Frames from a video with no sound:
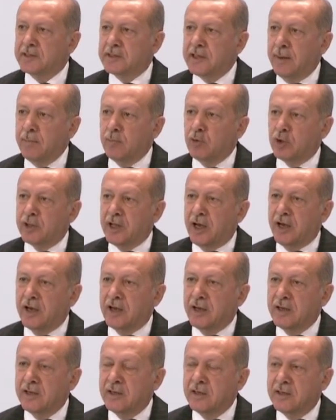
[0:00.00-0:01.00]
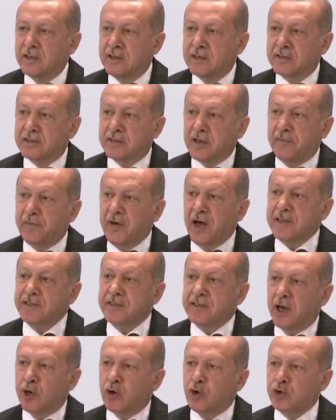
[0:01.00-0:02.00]
İstanbul'da
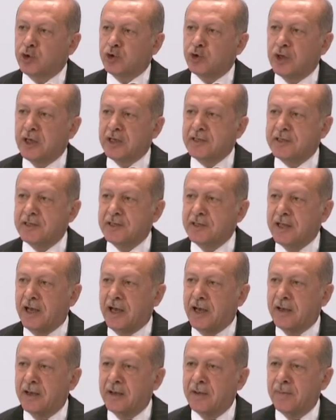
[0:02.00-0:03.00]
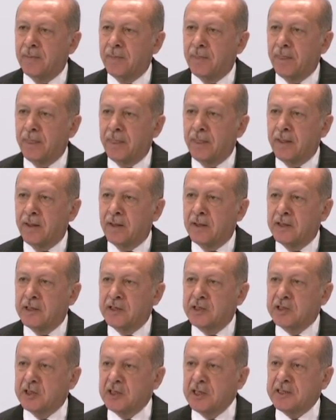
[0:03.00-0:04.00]
zafer sarhoşluğu içinde
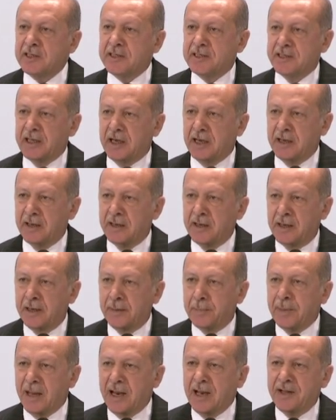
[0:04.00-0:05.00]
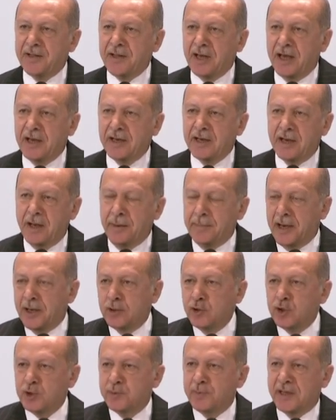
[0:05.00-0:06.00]
Şişli'de belediyenin
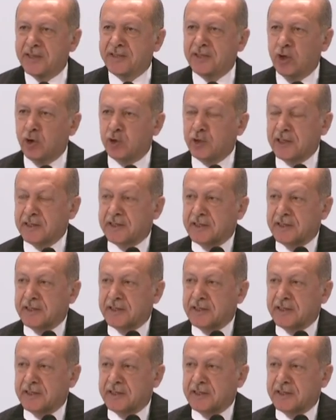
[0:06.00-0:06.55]
hemen 100 metre